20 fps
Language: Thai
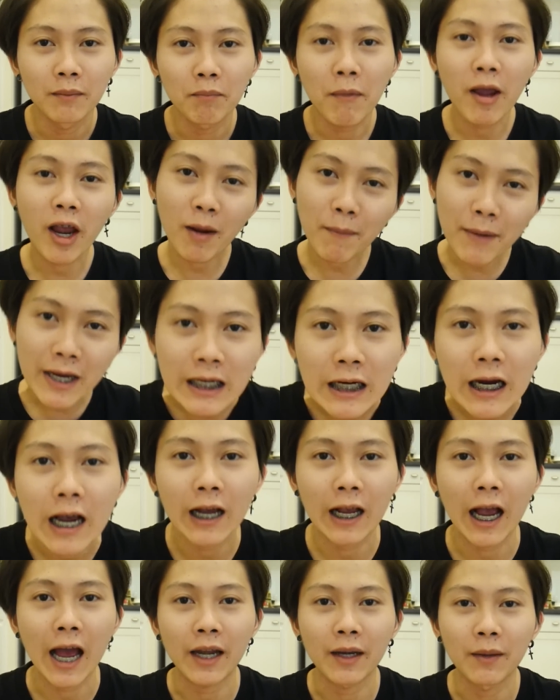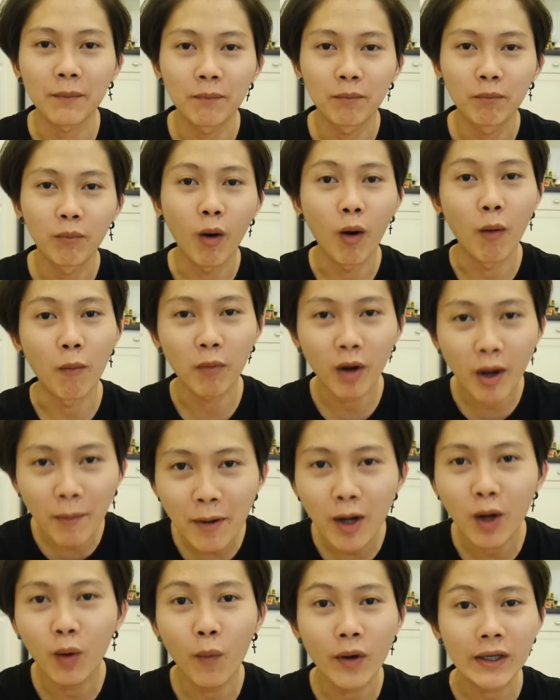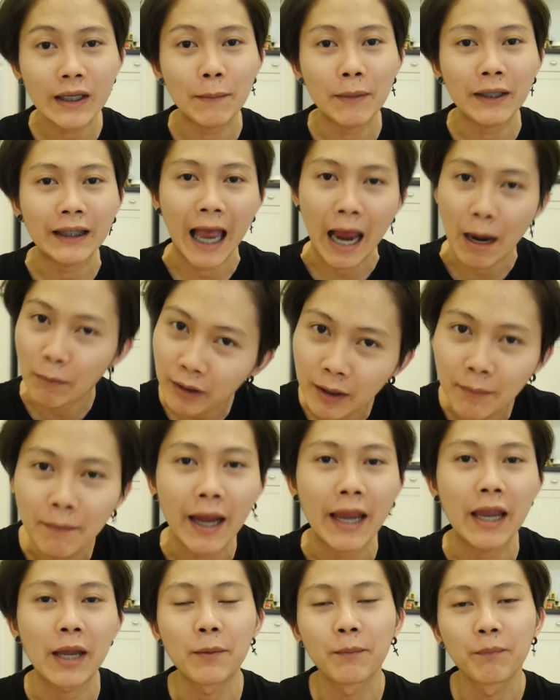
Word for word: แม่งก็ไม่เชื่อกันผมก็ไม่รู้ว่าจะมาถามทำไม